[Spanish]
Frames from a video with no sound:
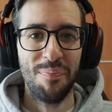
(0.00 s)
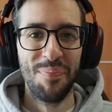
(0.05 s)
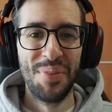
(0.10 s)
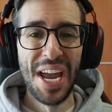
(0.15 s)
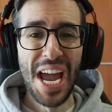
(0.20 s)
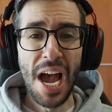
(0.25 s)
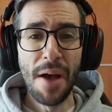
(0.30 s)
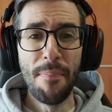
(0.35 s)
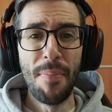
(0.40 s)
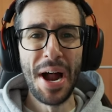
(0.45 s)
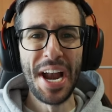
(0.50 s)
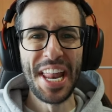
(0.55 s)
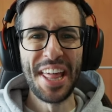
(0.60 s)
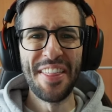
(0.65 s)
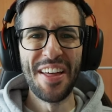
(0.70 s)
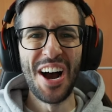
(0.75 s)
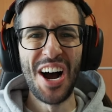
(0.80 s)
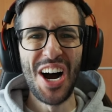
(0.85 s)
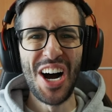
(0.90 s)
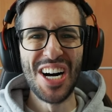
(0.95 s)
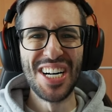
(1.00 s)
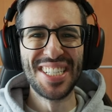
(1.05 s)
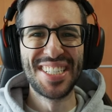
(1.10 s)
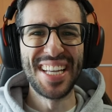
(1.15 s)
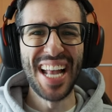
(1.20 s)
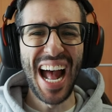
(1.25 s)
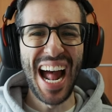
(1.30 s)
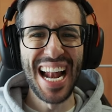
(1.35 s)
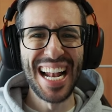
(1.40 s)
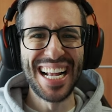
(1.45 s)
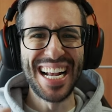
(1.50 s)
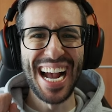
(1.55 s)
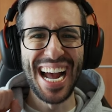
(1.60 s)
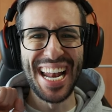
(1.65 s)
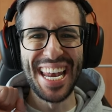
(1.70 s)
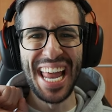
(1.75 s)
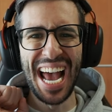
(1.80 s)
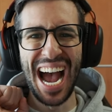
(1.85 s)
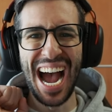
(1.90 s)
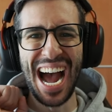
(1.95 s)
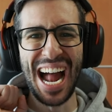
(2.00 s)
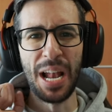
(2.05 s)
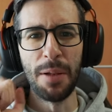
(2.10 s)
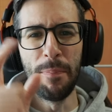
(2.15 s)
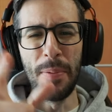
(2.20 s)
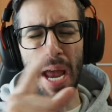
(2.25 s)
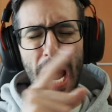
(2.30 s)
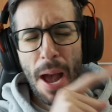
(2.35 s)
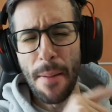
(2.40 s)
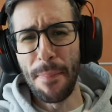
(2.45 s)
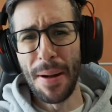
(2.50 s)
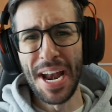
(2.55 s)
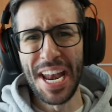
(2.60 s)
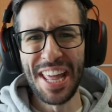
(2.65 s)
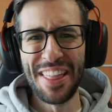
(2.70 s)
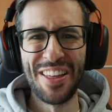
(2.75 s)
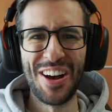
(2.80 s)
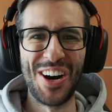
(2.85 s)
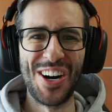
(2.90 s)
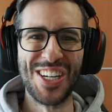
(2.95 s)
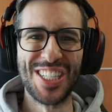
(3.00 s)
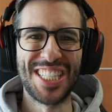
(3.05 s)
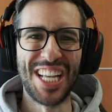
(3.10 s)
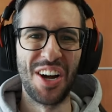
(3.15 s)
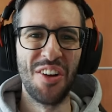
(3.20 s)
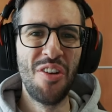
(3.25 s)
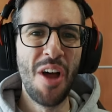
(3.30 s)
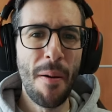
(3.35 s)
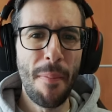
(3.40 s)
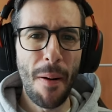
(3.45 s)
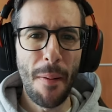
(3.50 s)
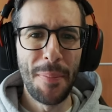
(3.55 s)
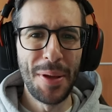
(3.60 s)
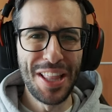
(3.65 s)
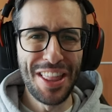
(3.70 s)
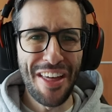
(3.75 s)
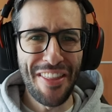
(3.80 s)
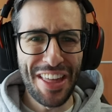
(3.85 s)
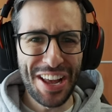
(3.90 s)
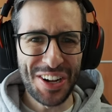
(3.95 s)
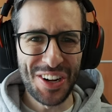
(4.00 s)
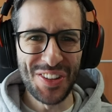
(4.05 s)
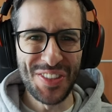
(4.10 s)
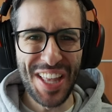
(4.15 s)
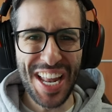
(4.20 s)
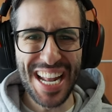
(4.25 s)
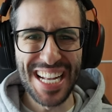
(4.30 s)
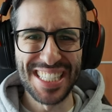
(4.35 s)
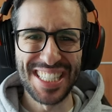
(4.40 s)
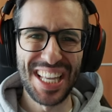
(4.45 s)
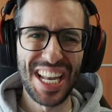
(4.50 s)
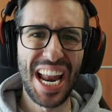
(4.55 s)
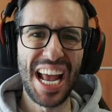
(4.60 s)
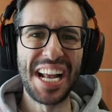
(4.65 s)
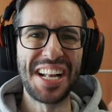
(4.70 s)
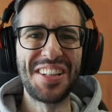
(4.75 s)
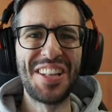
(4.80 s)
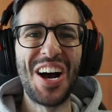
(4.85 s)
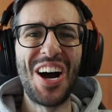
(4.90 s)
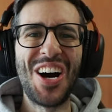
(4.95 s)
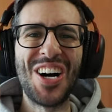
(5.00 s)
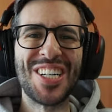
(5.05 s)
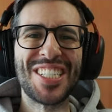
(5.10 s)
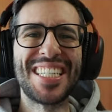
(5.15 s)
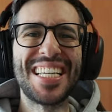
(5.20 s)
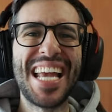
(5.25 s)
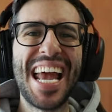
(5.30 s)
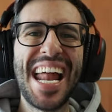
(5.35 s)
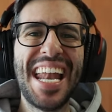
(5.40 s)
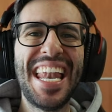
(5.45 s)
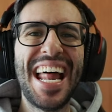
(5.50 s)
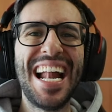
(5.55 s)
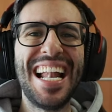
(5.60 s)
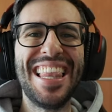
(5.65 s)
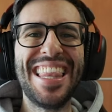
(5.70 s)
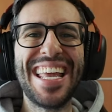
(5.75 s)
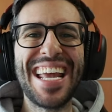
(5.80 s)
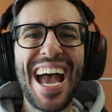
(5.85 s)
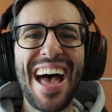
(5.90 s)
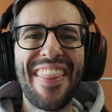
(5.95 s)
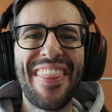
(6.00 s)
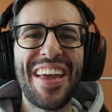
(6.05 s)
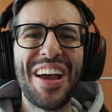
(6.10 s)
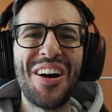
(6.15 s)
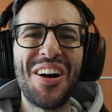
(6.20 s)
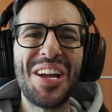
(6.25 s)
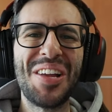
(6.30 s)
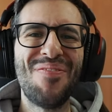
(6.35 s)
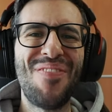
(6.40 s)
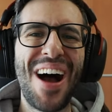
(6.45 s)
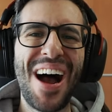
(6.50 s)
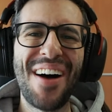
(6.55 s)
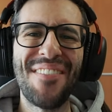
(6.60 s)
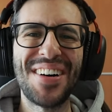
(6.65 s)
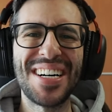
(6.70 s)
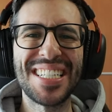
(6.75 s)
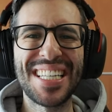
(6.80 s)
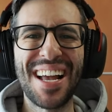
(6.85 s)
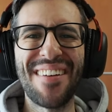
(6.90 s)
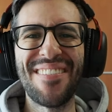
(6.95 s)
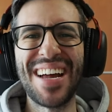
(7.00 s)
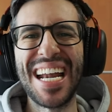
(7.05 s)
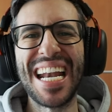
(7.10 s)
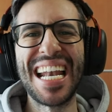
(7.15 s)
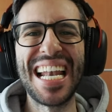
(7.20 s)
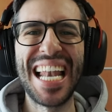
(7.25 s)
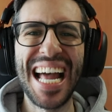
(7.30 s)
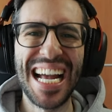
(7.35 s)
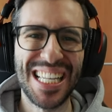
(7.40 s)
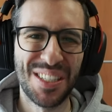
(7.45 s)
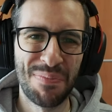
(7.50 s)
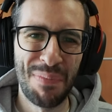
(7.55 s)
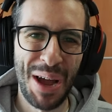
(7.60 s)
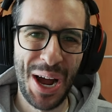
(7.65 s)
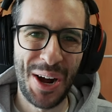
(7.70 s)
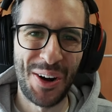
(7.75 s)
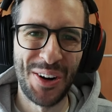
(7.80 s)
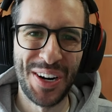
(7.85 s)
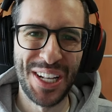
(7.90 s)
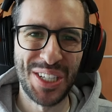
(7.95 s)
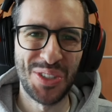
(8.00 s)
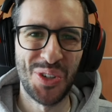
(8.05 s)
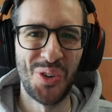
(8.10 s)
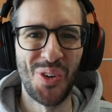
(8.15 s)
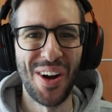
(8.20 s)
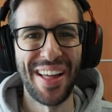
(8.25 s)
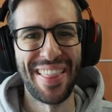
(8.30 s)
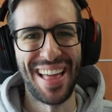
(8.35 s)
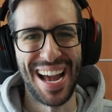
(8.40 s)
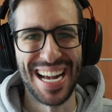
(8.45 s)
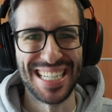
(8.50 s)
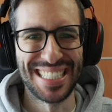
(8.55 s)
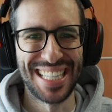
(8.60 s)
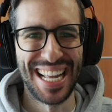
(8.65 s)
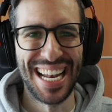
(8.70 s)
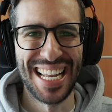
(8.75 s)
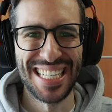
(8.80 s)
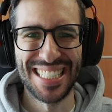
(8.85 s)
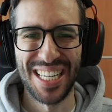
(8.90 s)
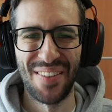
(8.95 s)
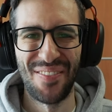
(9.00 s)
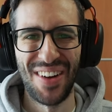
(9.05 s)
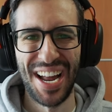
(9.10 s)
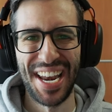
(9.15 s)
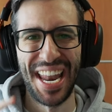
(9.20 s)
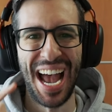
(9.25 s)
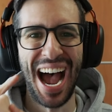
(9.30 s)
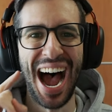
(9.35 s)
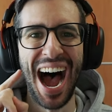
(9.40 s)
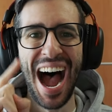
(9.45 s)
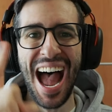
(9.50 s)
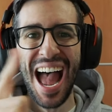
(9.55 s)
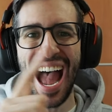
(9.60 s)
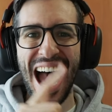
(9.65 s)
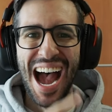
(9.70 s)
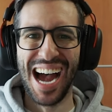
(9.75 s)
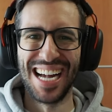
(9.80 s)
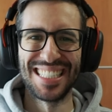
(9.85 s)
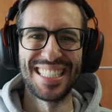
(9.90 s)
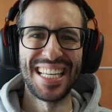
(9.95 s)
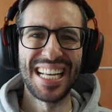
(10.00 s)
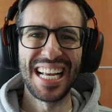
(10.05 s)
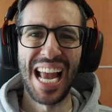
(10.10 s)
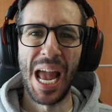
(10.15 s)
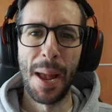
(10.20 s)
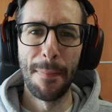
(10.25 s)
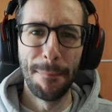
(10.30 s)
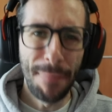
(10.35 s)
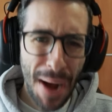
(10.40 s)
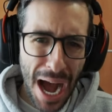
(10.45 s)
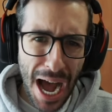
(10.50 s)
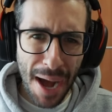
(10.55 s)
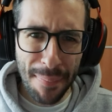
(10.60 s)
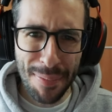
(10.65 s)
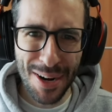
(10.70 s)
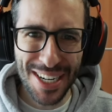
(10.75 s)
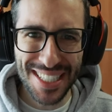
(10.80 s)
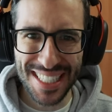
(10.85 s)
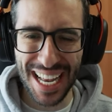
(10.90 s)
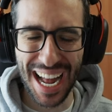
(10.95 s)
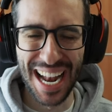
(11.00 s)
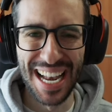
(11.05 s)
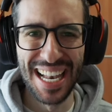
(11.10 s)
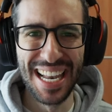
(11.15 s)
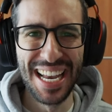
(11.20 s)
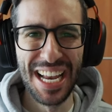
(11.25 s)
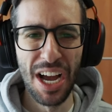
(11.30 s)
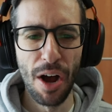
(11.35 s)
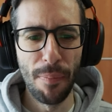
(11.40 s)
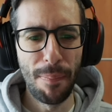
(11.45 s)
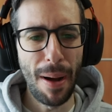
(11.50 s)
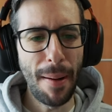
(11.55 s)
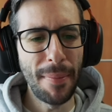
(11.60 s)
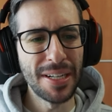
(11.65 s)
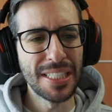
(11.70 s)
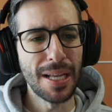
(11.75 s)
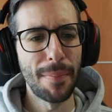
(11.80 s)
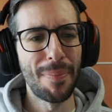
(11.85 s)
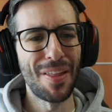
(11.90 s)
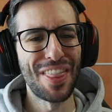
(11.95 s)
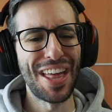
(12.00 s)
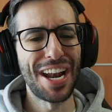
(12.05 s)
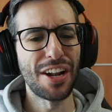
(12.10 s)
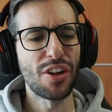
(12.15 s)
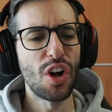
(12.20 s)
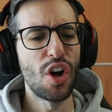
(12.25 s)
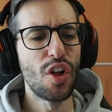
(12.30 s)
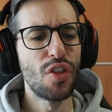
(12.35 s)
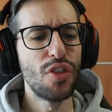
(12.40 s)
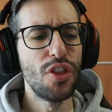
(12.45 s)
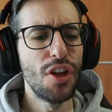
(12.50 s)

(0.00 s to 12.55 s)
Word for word: Bienvenidos al canal, bienvenidos a un nuevo video de Counter Strike 2 Y en el día de hoy vamos a ver las mejores jugadas de la semana Así que vamos al lío, vamos a empezar con